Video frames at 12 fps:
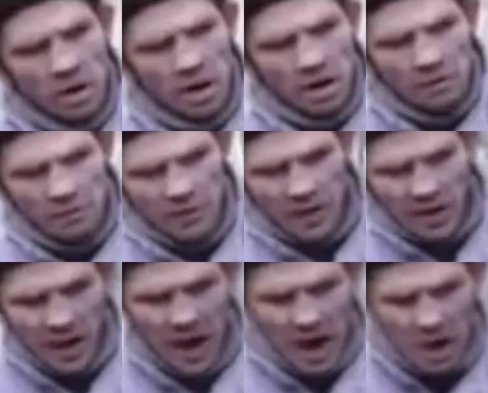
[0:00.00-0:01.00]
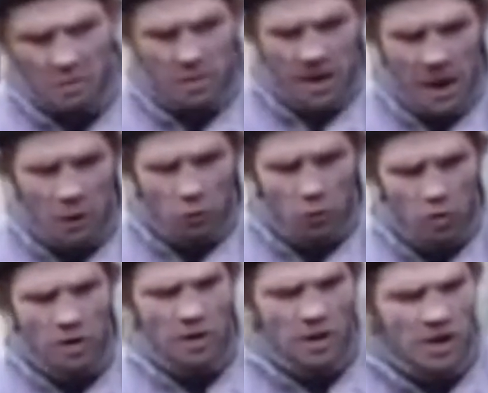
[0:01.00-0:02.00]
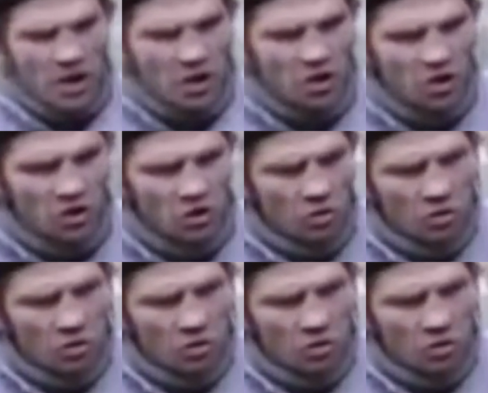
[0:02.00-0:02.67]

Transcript: А вот. Ты втираешь мне какую-то дичь.